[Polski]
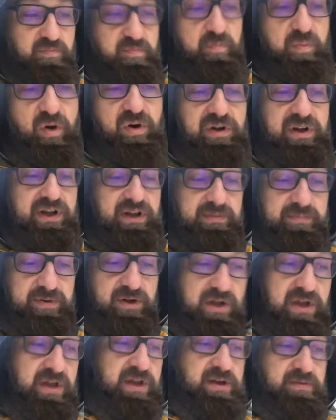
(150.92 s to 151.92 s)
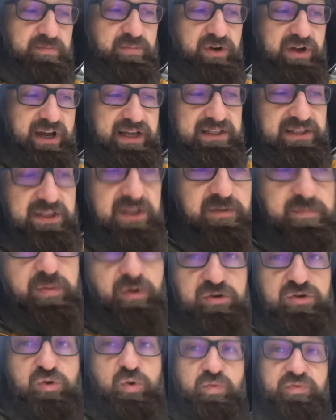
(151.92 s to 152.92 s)
poga, pogańskich
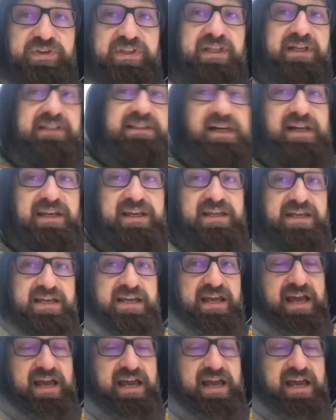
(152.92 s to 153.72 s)
bożków i tak dalej,